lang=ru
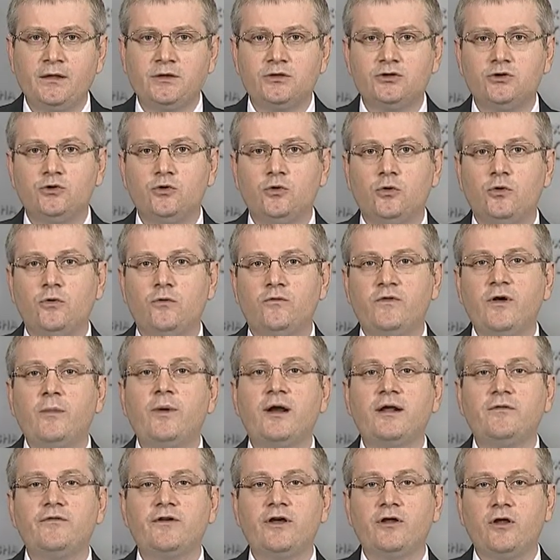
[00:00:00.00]
что
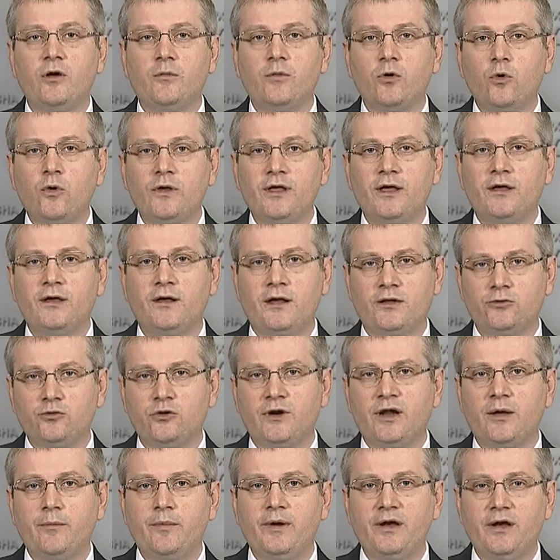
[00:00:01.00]
выборы в Кривом Роге,
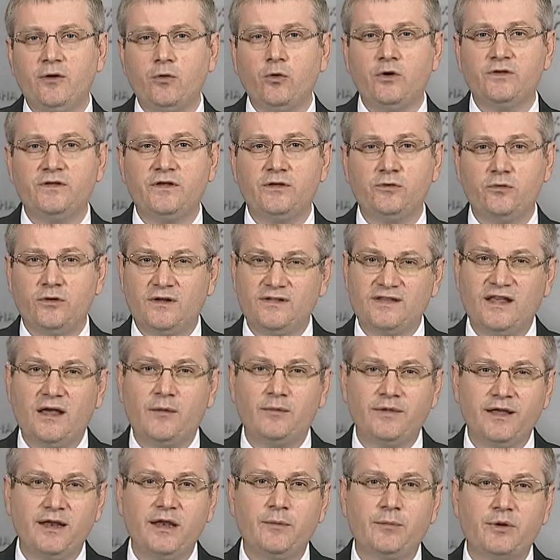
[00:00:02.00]
которые были осенью, на
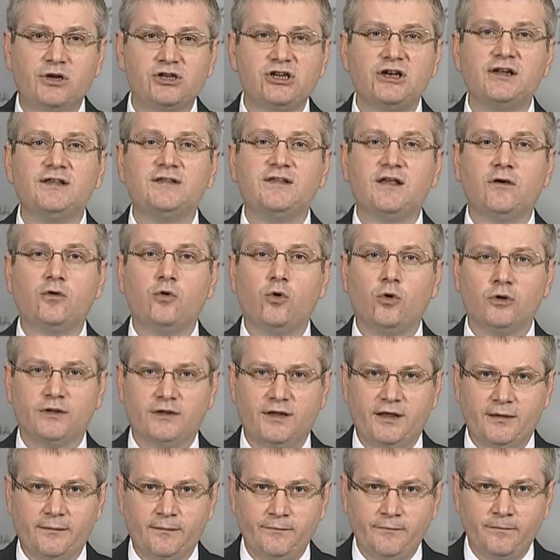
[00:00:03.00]
самом деле прошли
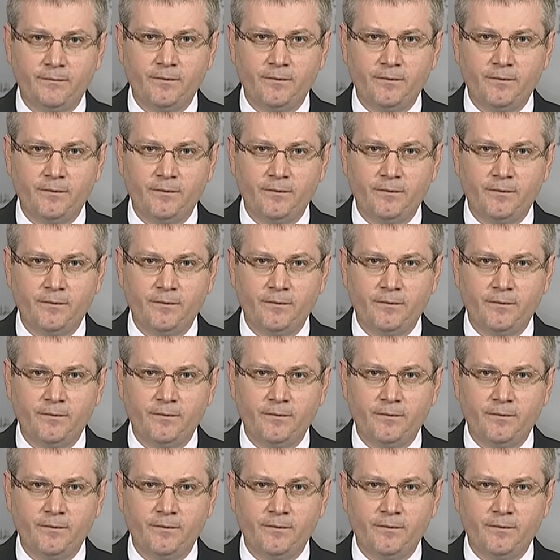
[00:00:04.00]
законно.